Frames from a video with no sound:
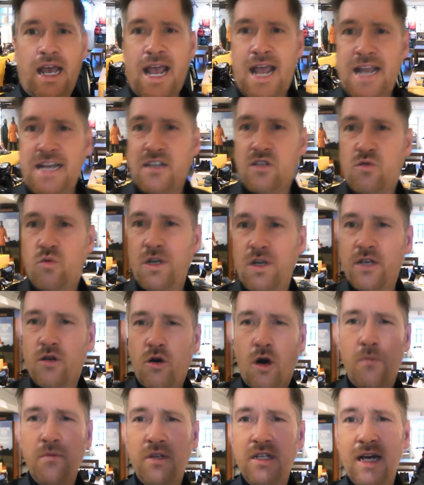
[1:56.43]
Ende Juli
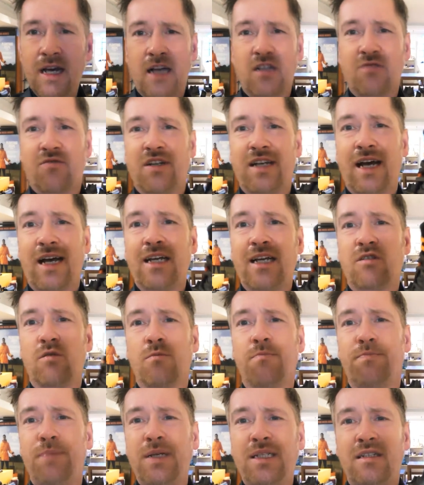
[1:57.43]
kommen die, also von daher ist so
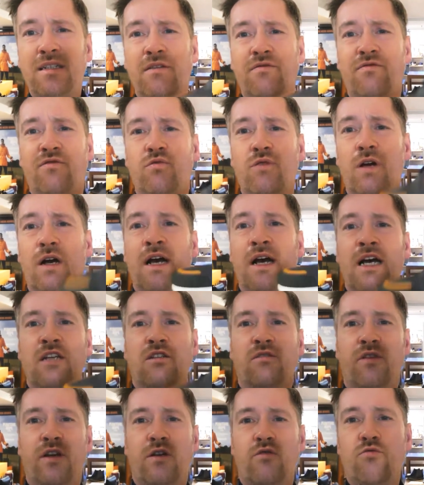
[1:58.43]
ein bisschen früher,
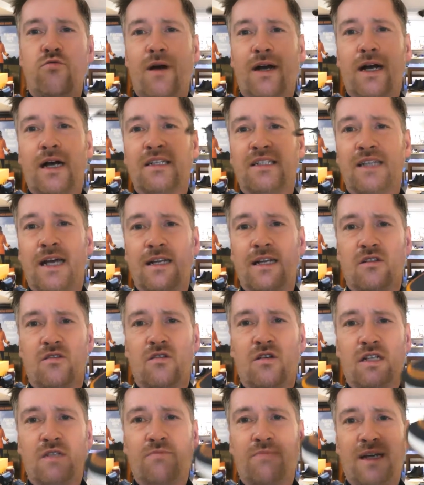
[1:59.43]
so für den Übergangszeit, also
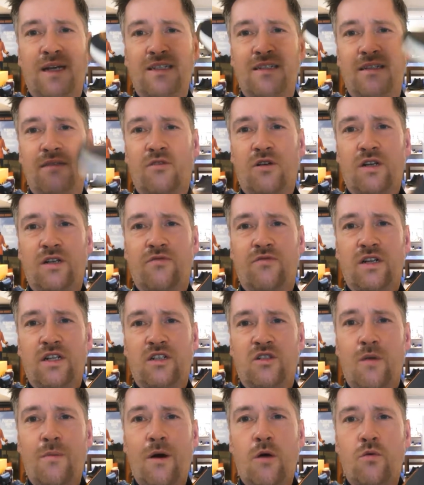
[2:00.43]
noch das Passende wirklich für
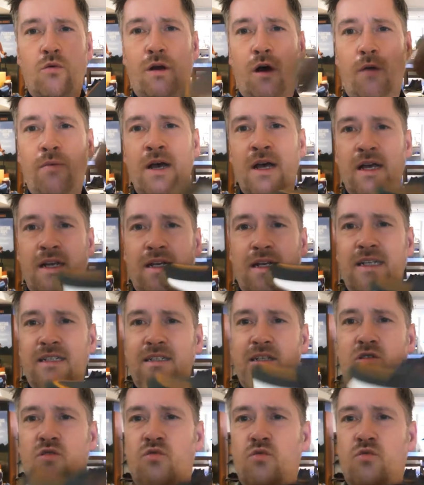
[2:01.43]
den Sommerurlaub, einen richtig